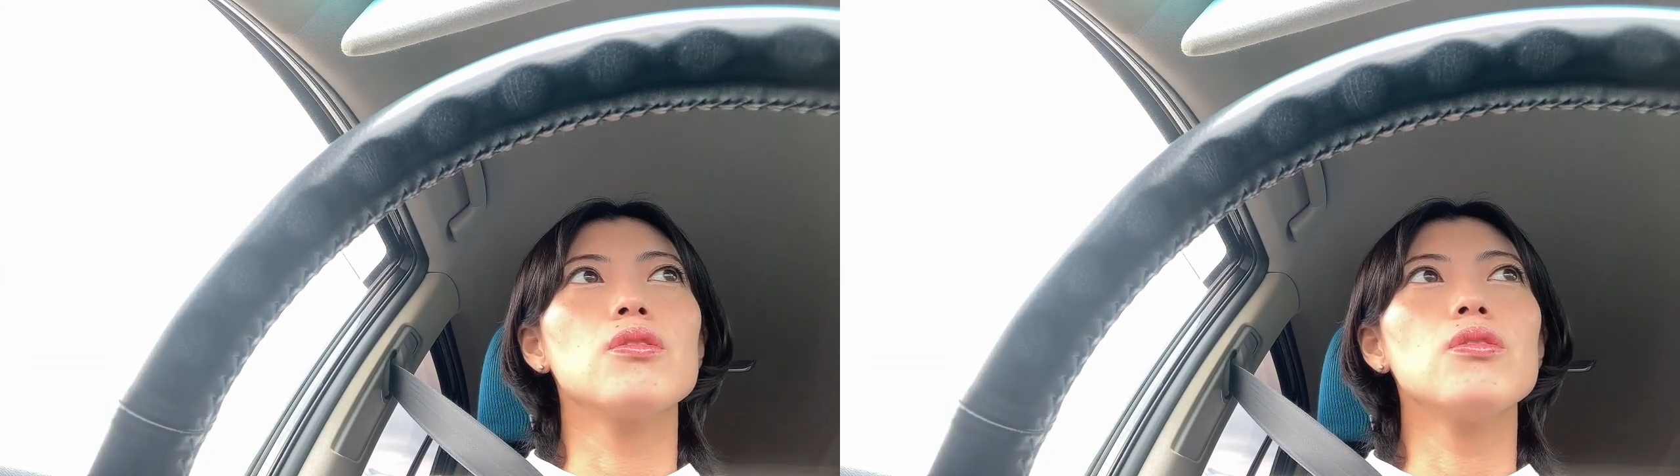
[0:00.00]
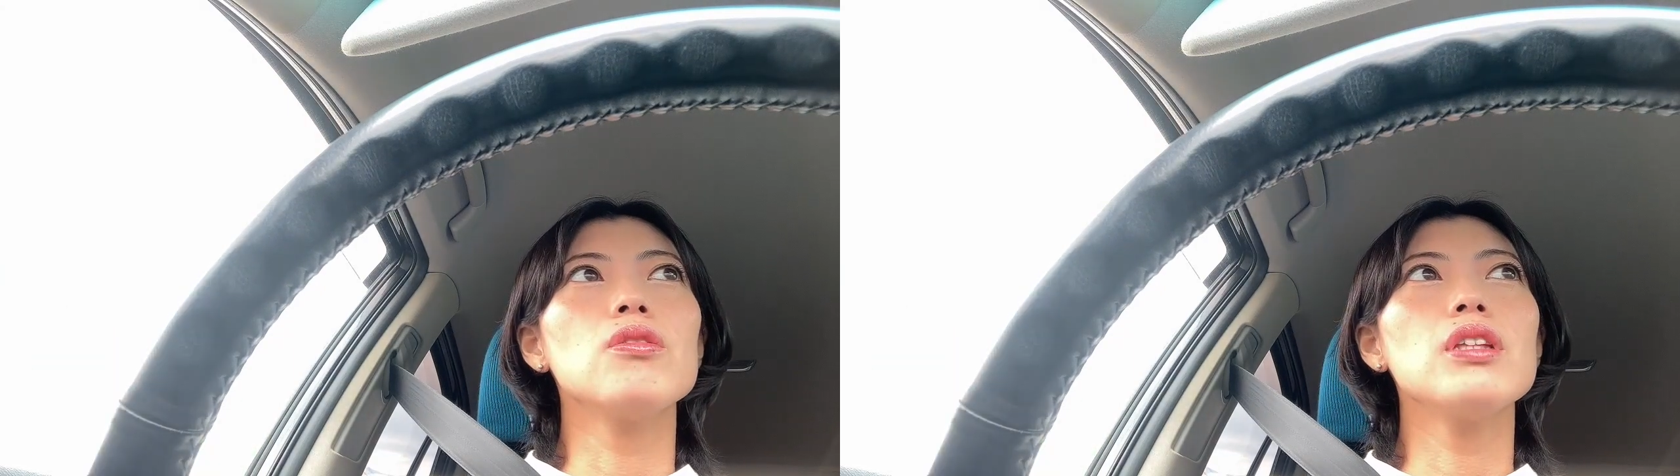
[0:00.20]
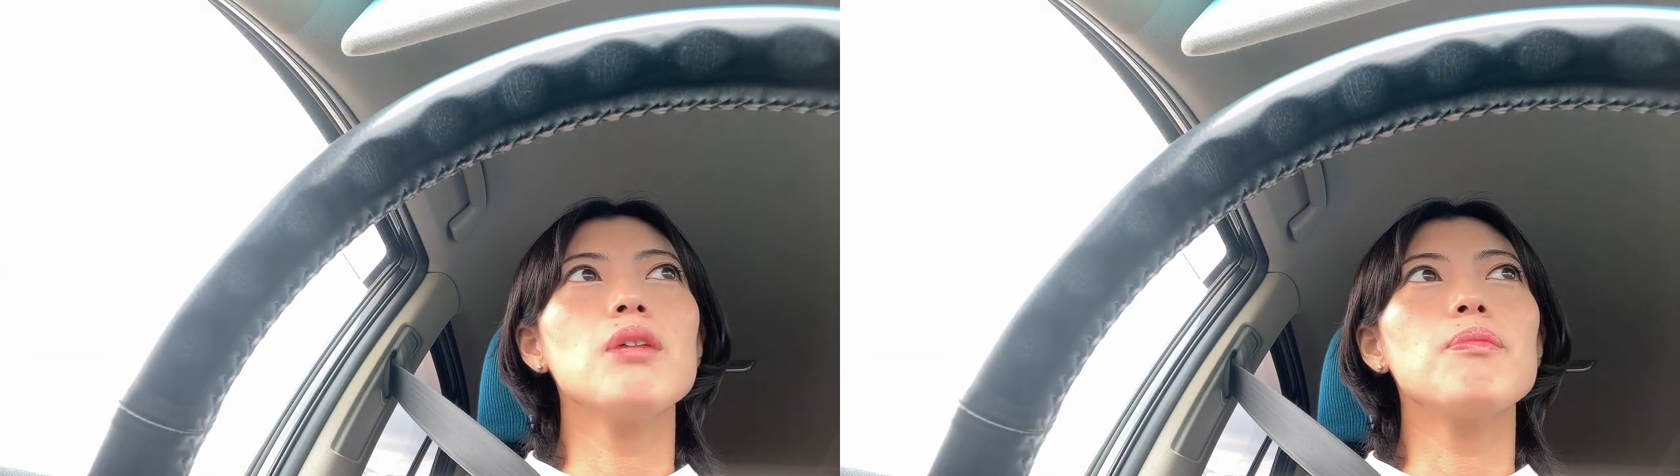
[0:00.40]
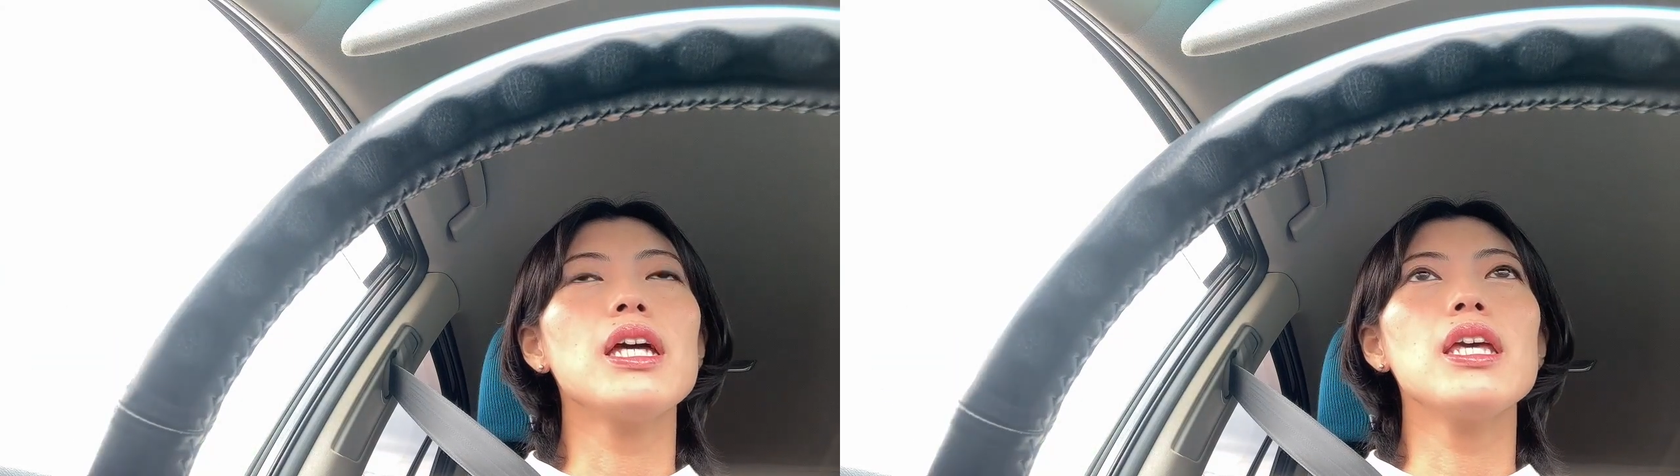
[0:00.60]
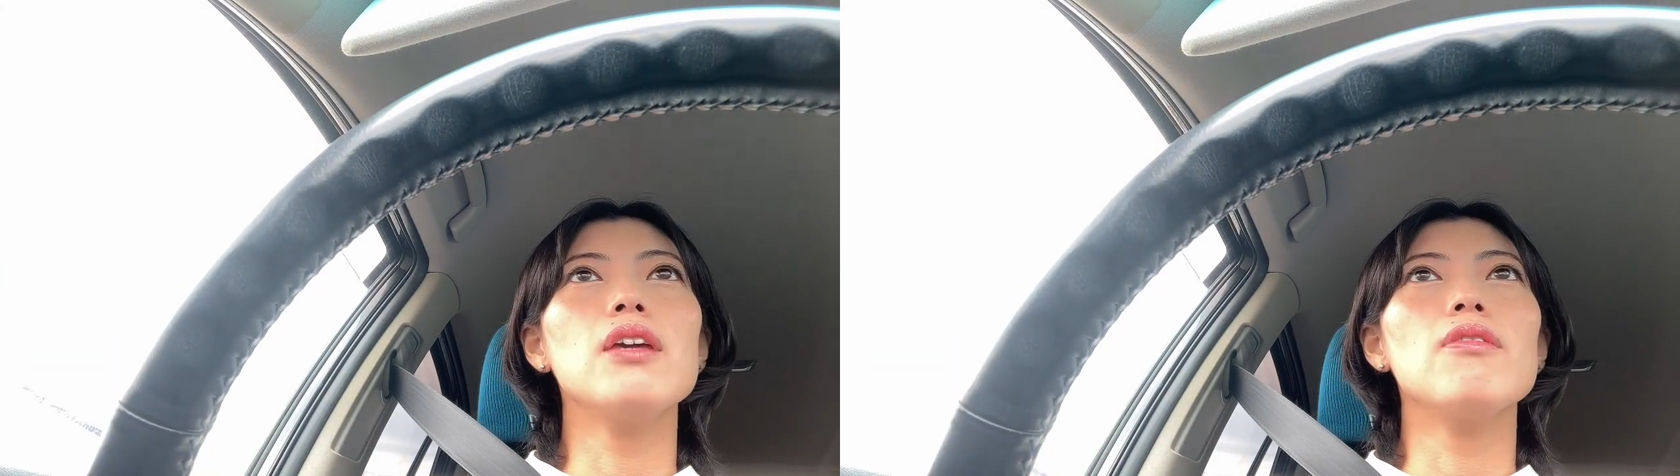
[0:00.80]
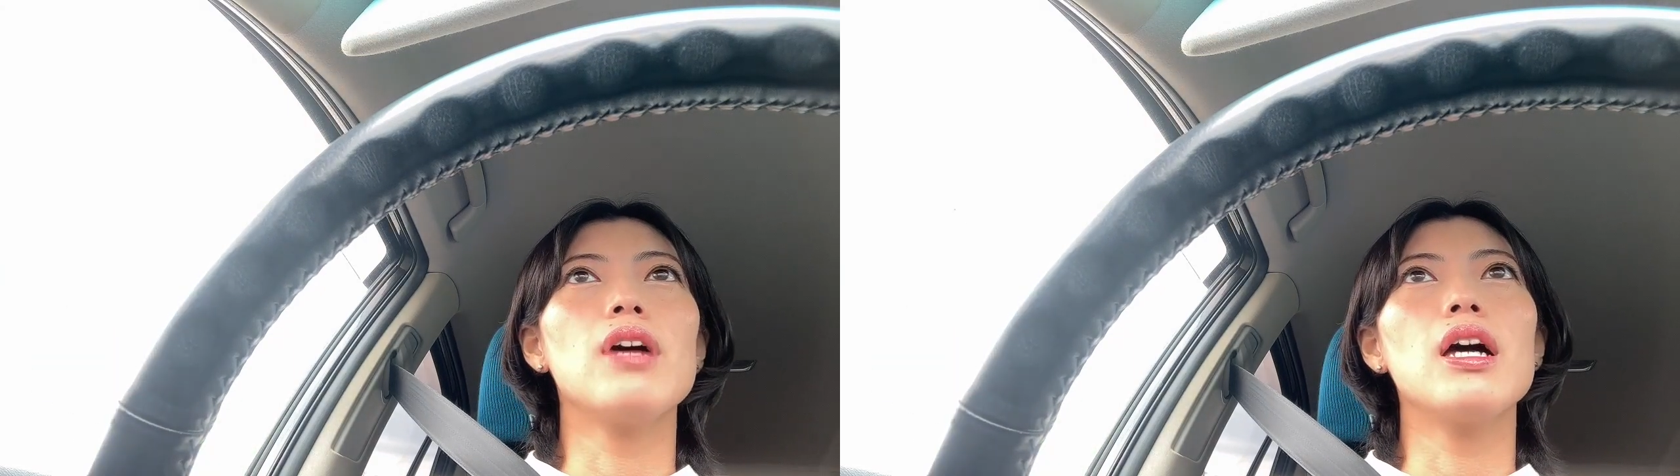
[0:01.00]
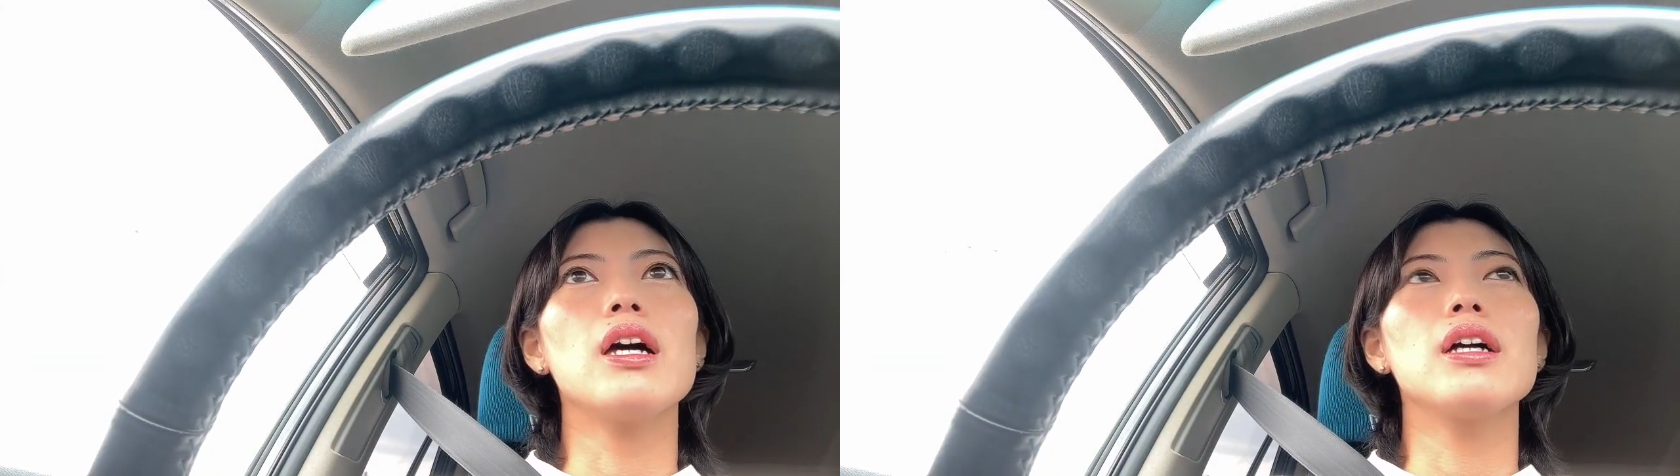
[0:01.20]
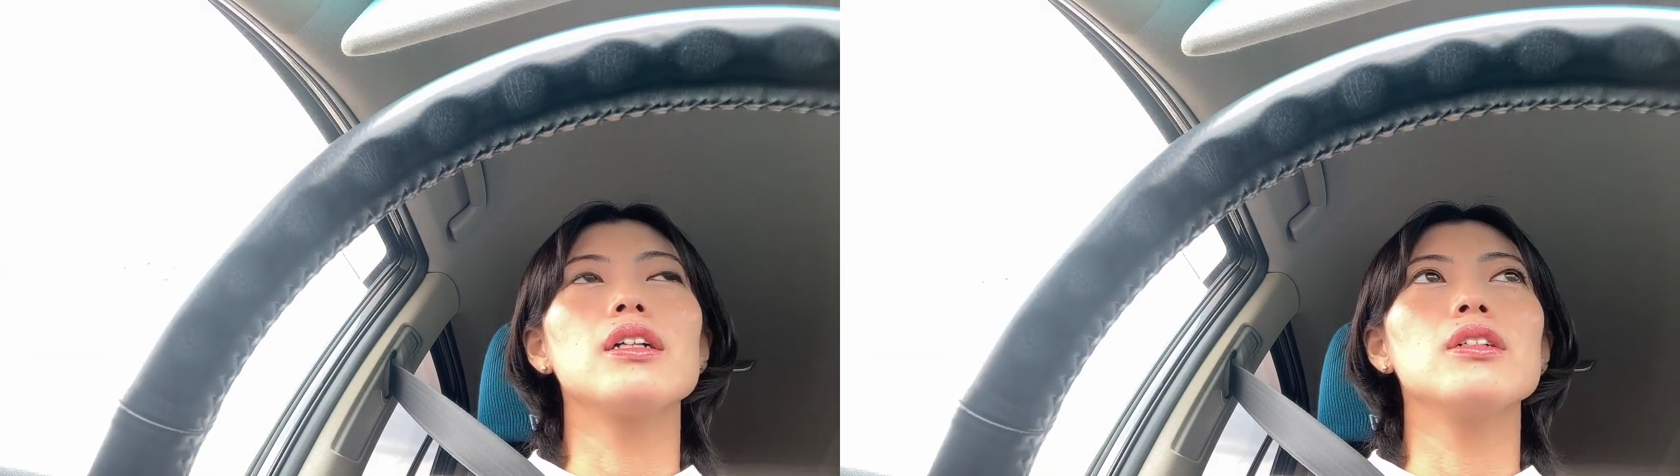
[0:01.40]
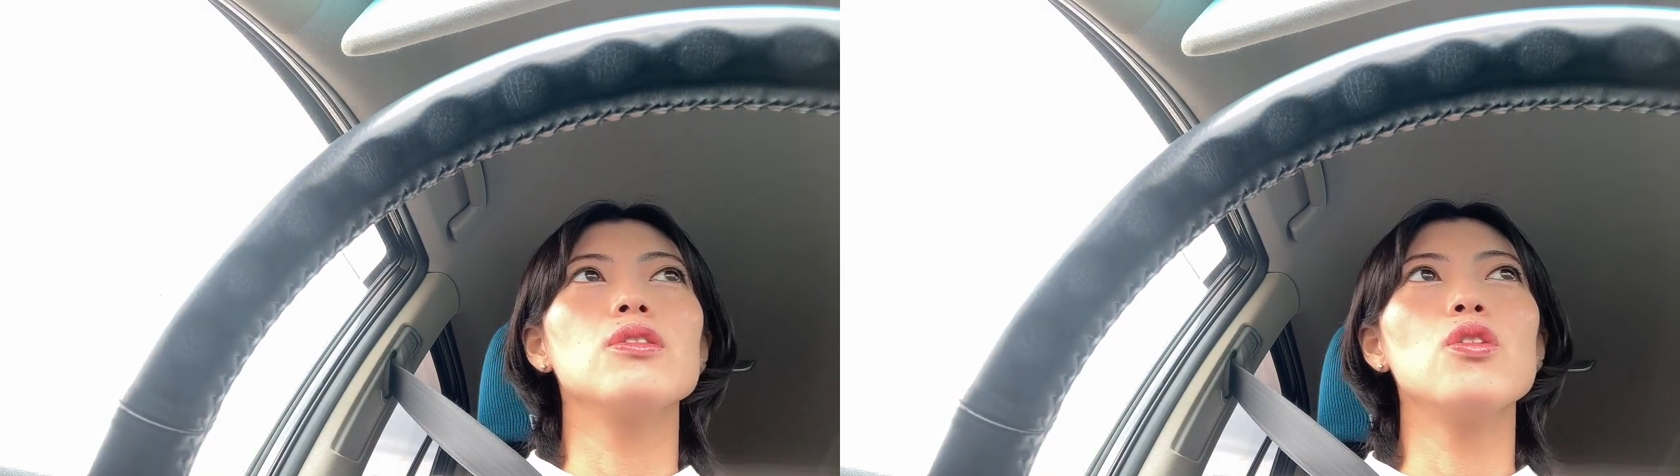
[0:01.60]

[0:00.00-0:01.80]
コロナ前は